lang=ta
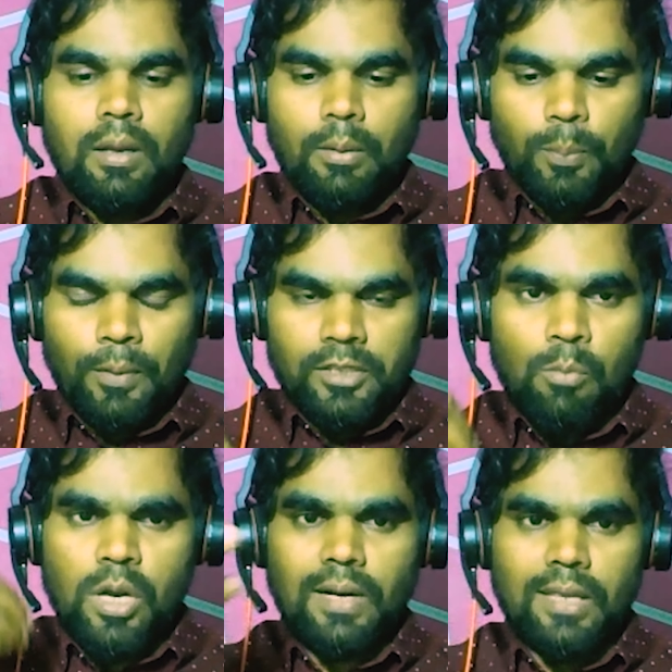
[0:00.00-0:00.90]
இப்ப
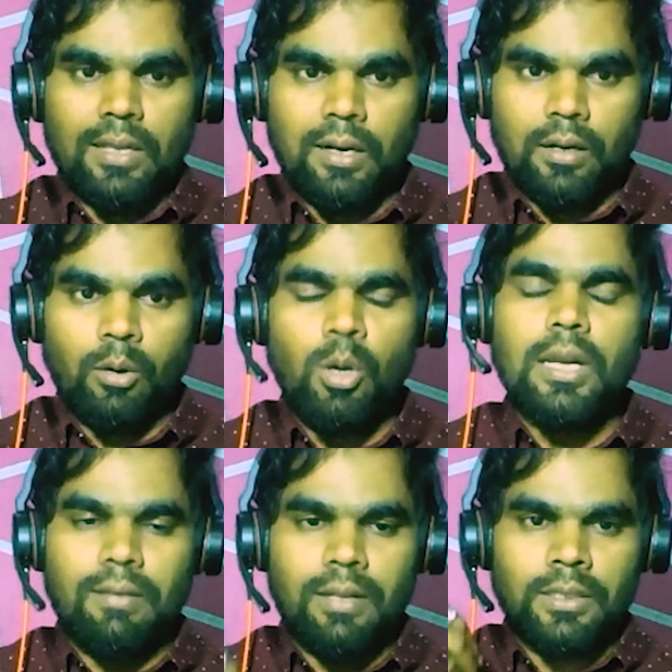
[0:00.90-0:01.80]
சமூக வலைதளங்களிலோ
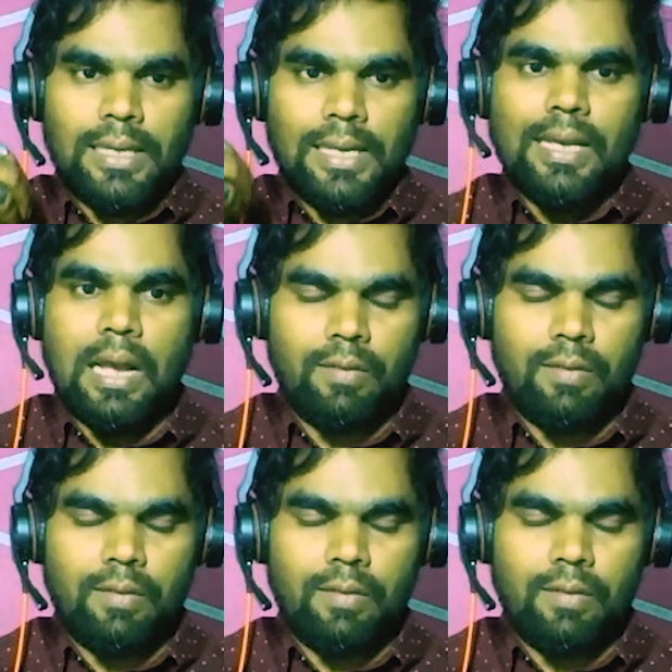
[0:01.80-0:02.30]
இல்ல வந்து நேரடியாகவே